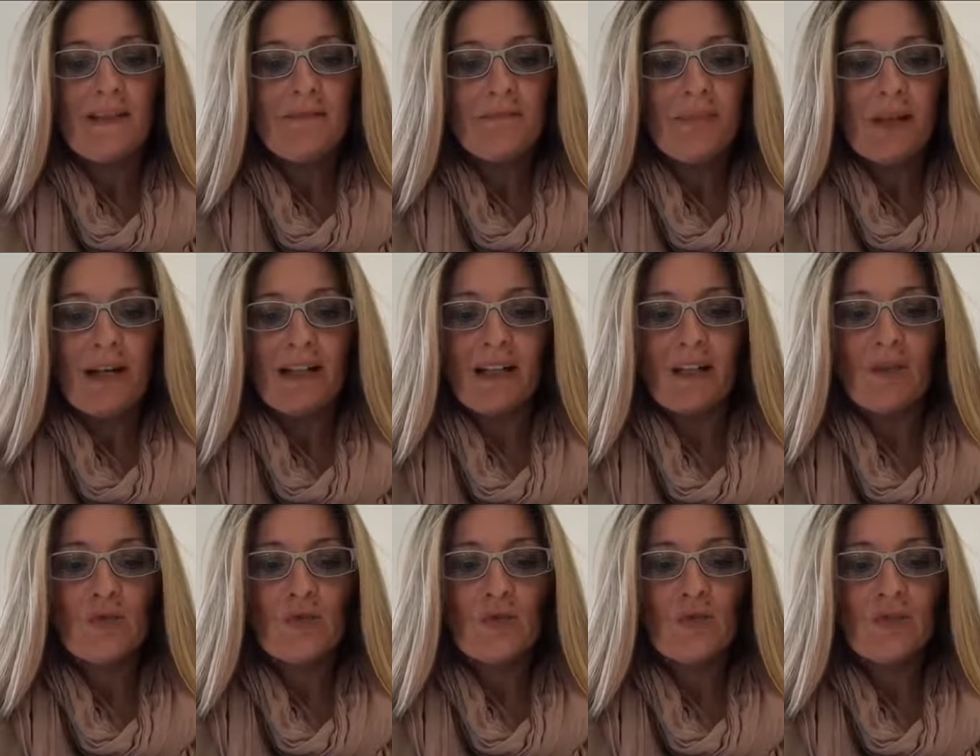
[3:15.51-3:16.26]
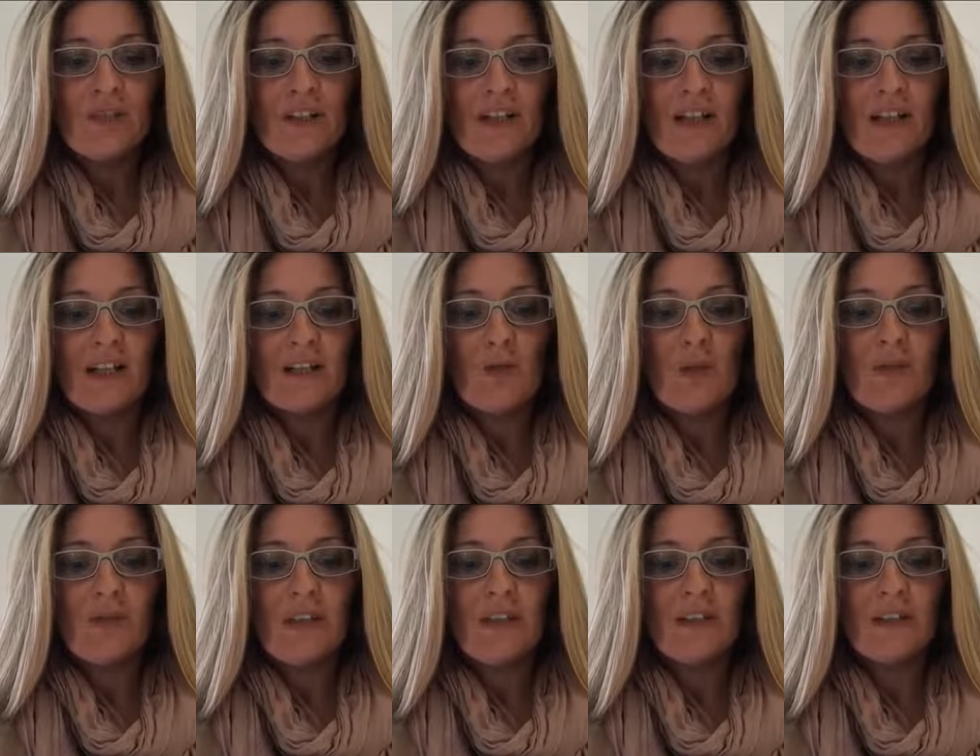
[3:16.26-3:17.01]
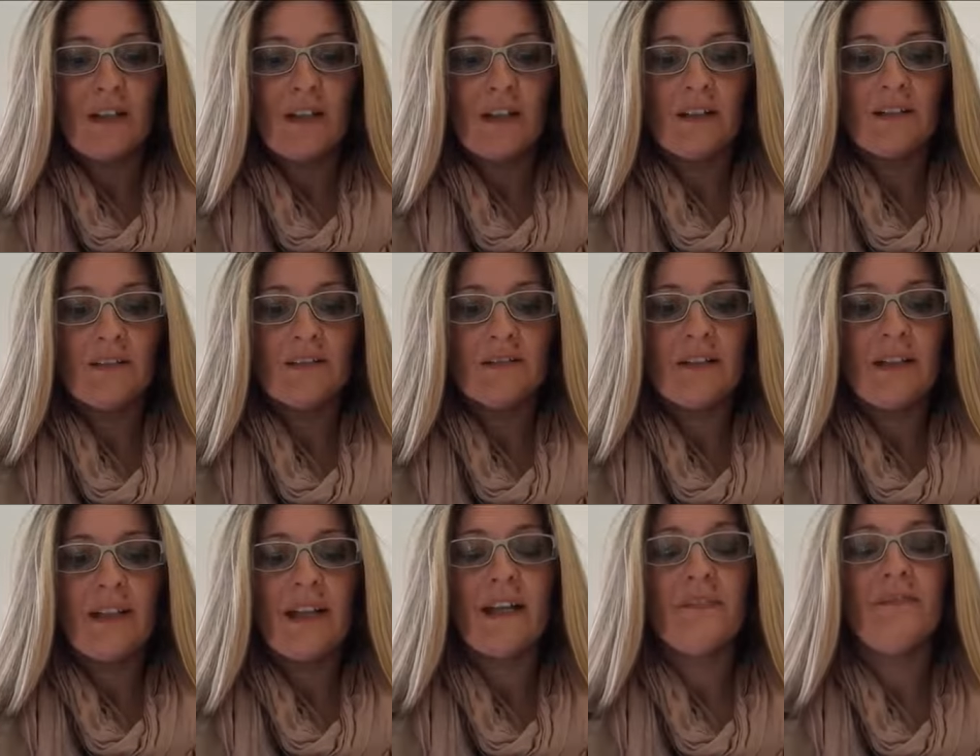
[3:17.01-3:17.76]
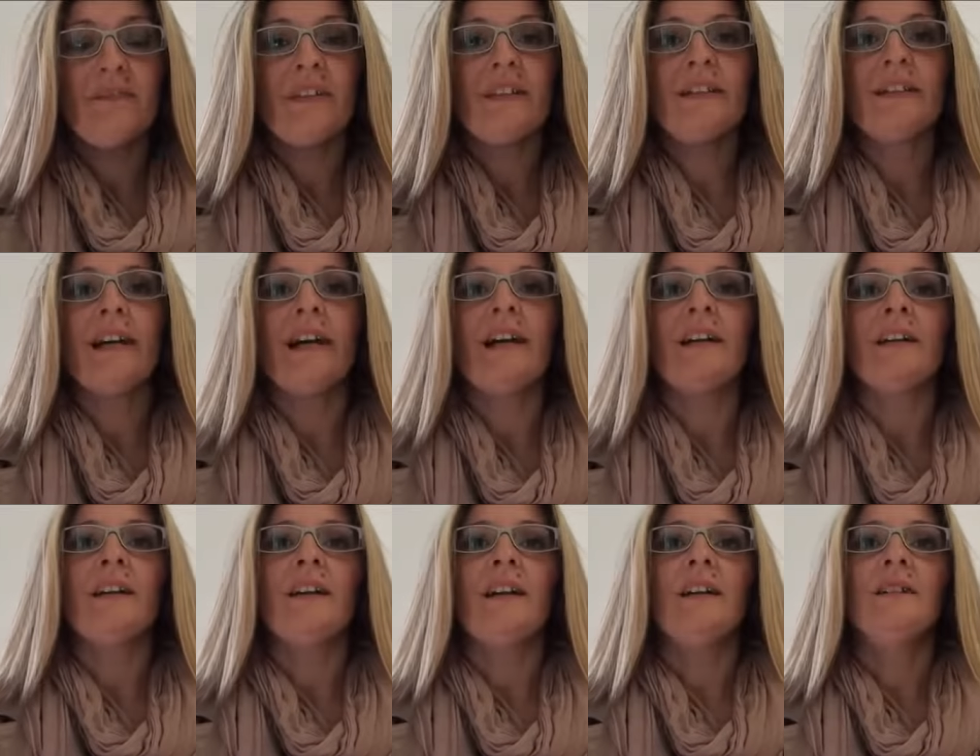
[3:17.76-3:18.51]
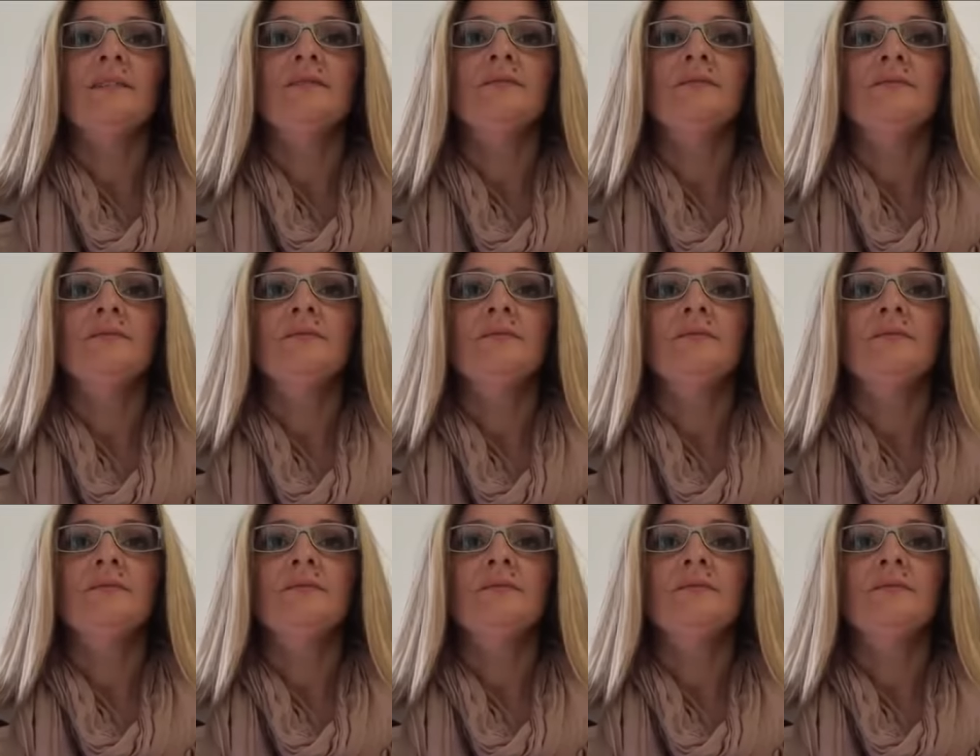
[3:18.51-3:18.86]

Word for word: impara a custodire la sua vita e a inventarla.